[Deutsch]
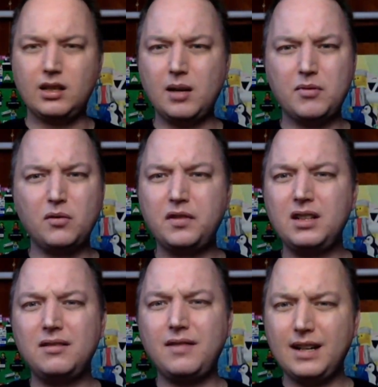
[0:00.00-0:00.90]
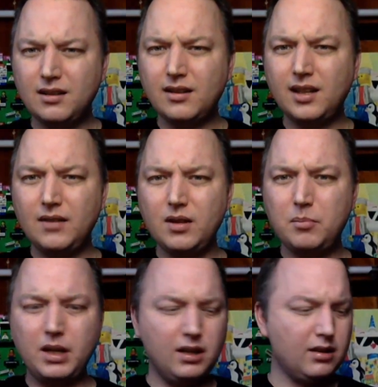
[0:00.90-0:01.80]
Ich habe so viele
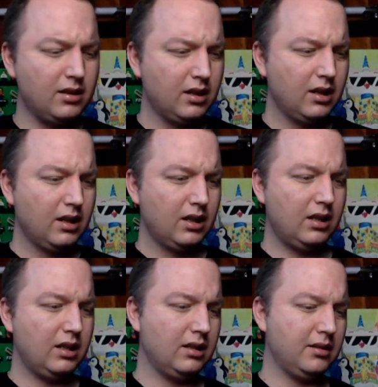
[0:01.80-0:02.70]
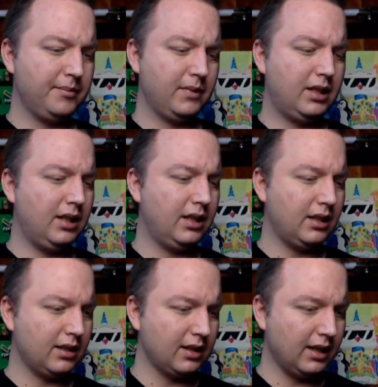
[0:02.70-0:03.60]
Weihnachts-GWPs, ähm, die ich
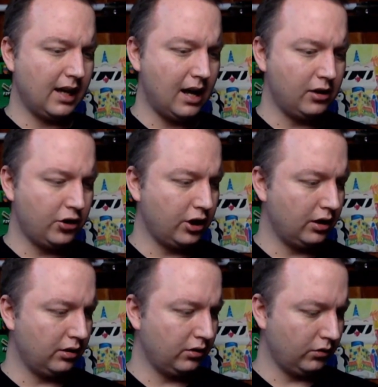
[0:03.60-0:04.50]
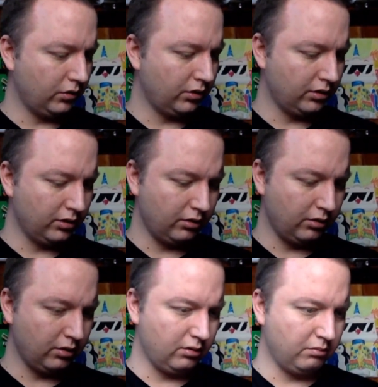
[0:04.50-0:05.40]
ins Regal stelle und
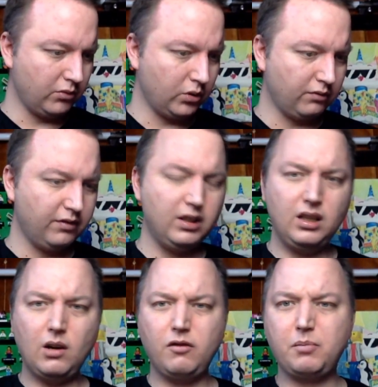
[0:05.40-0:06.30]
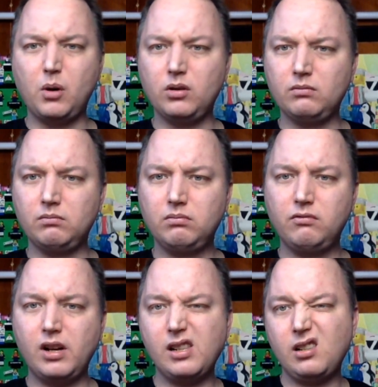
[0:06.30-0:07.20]
ähm, irgendwie nie aufbaue.
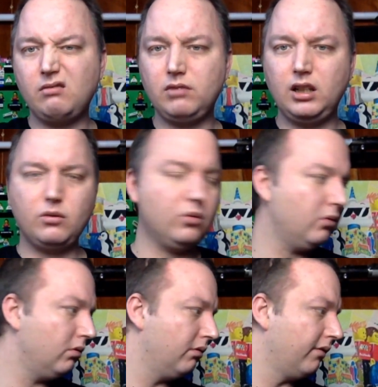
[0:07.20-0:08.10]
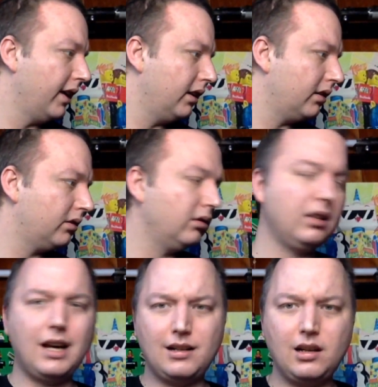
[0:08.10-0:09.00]
Weil Lego und Weihnachten,
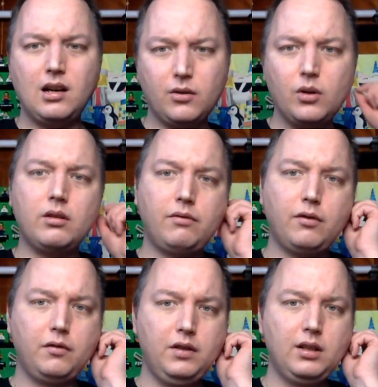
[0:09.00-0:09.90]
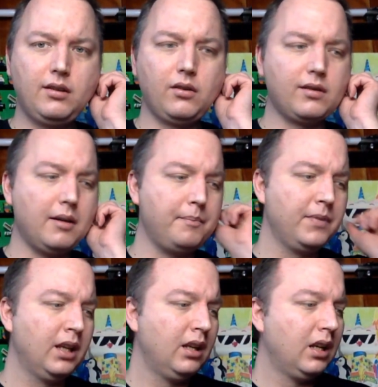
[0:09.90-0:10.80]
ja klar, gehört für viele zusammen.
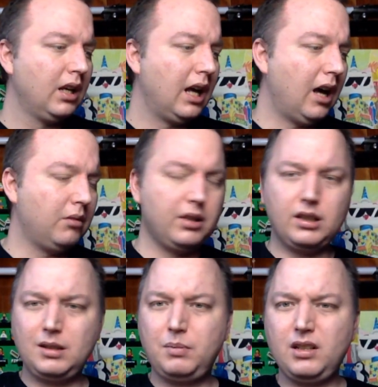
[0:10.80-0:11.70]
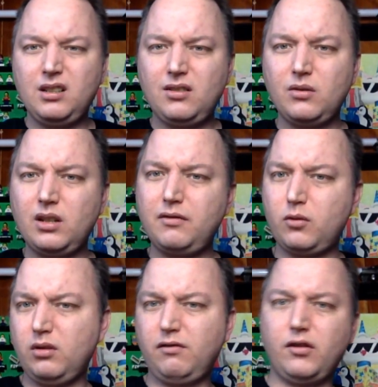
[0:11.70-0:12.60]
Aber ich bin da nicht so der
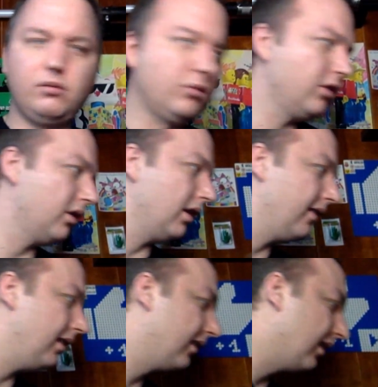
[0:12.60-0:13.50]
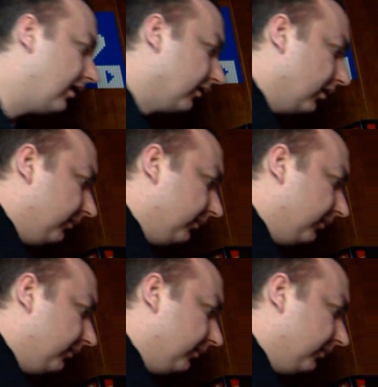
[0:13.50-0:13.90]
Freund von, muss ich ganz ehrlich sagen.